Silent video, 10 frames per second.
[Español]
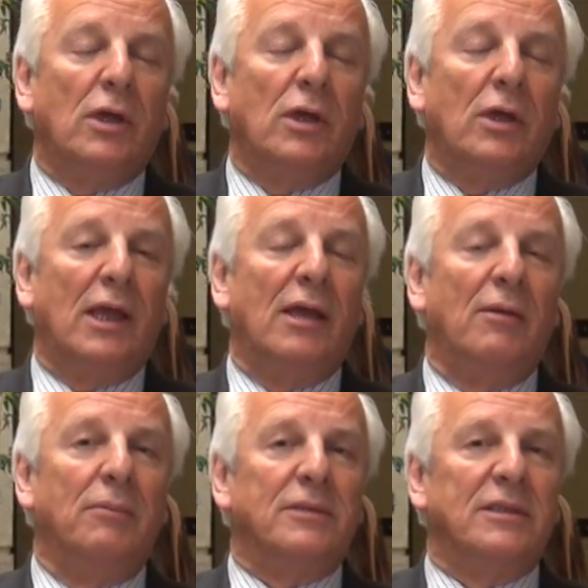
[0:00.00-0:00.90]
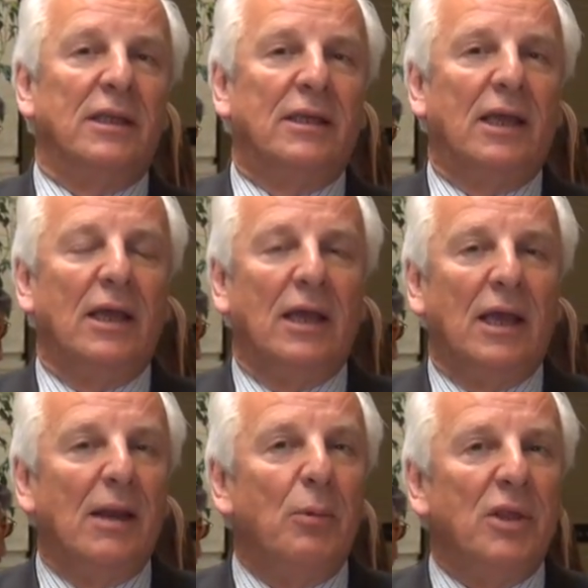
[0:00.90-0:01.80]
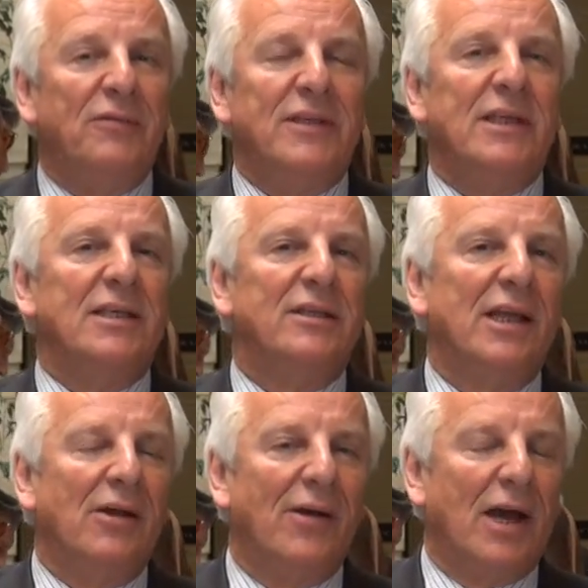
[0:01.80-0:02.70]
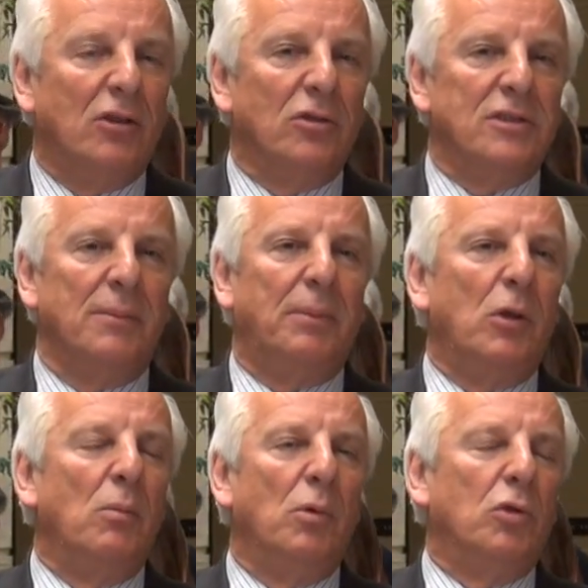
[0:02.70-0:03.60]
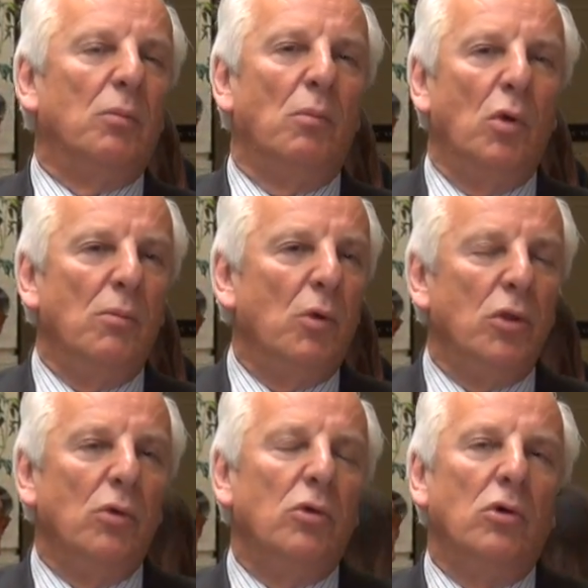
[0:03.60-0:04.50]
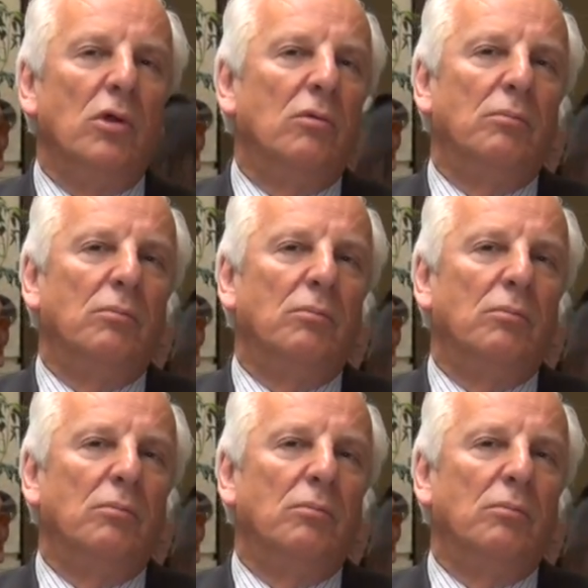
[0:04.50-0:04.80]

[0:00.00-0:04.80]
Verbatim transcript: Creo que, era muy difícil que siguiera bajando, siempre hay un voto muy muy duro,